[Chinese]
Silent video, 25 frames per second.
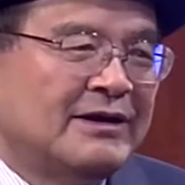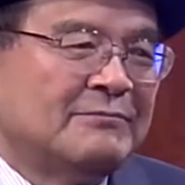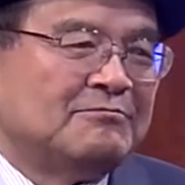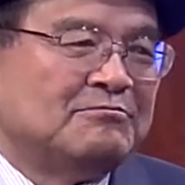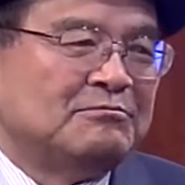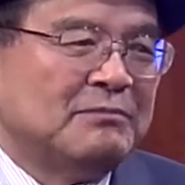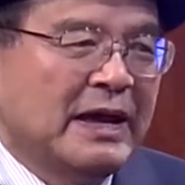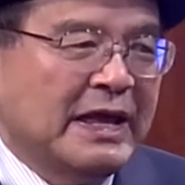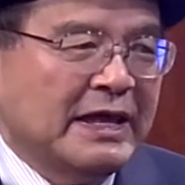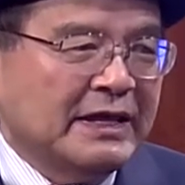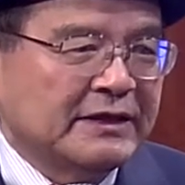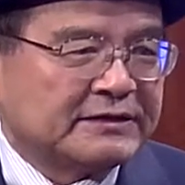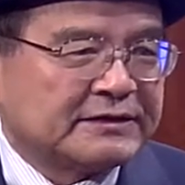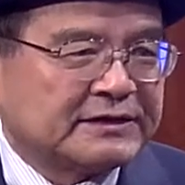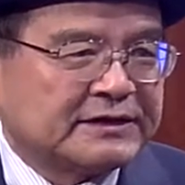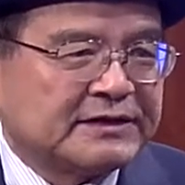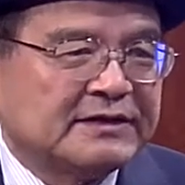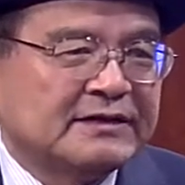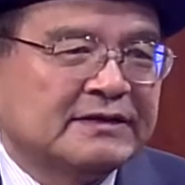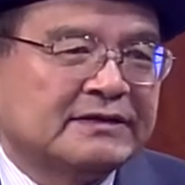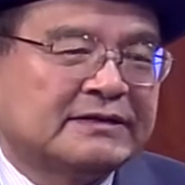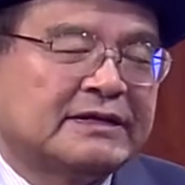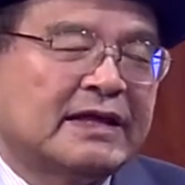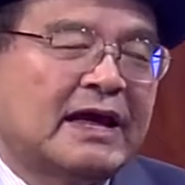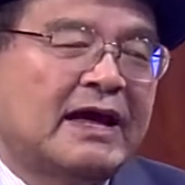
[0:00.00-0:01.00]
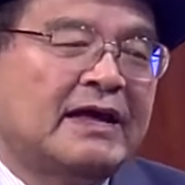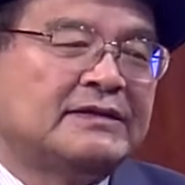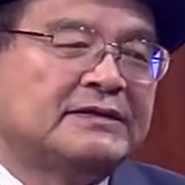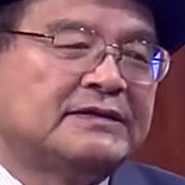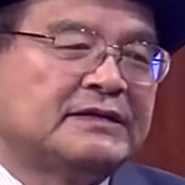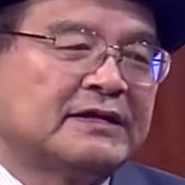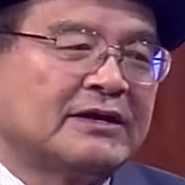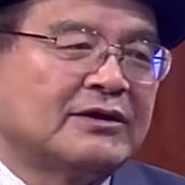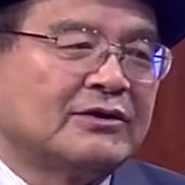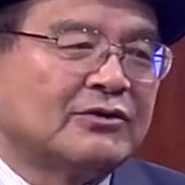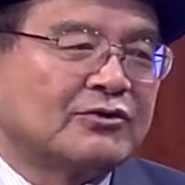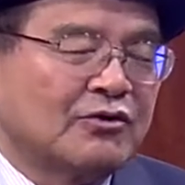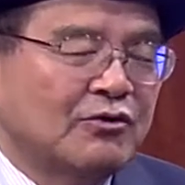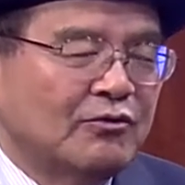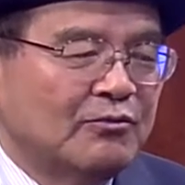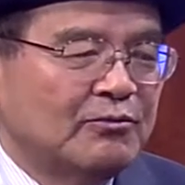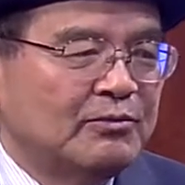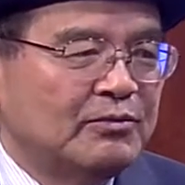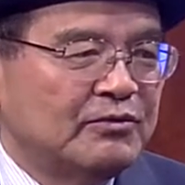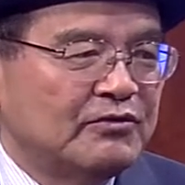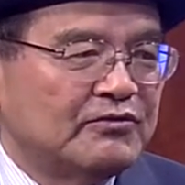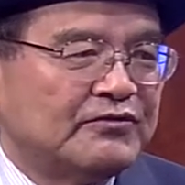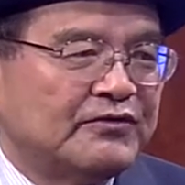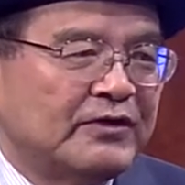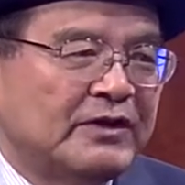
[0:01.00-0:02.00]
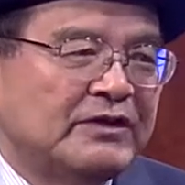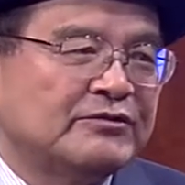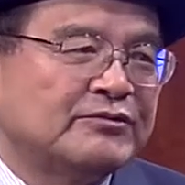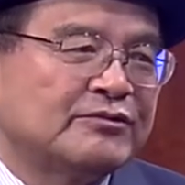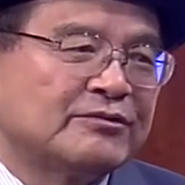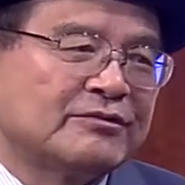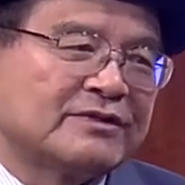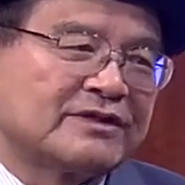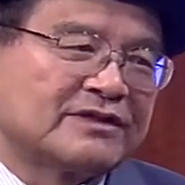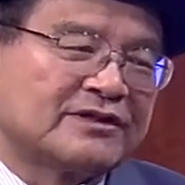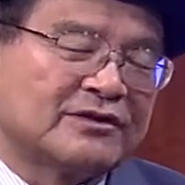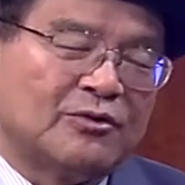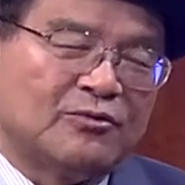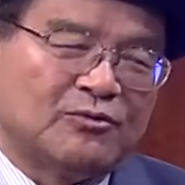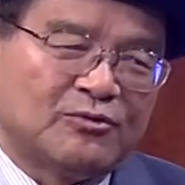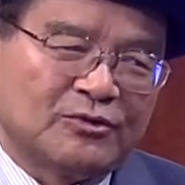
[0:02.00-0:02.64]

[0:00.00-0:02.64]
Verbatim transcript: 每次在这个公布分数的时候，